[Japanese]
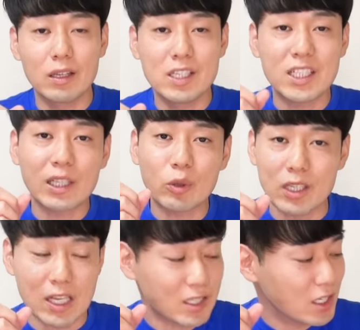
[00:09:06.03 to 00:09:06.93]
いちじかんと
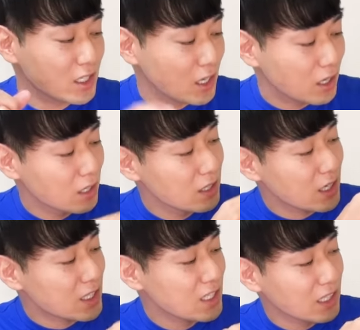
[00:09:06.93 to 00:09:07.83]
かで撮影した
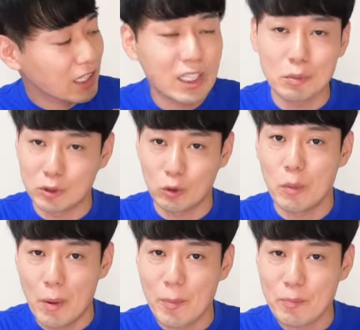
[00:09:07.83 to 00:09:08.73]
写真が出てきます。こ
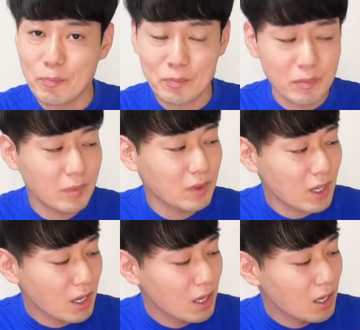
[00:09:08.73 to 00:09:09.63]
のまま
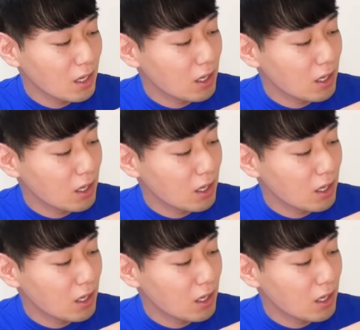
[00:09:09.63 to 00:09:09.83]
で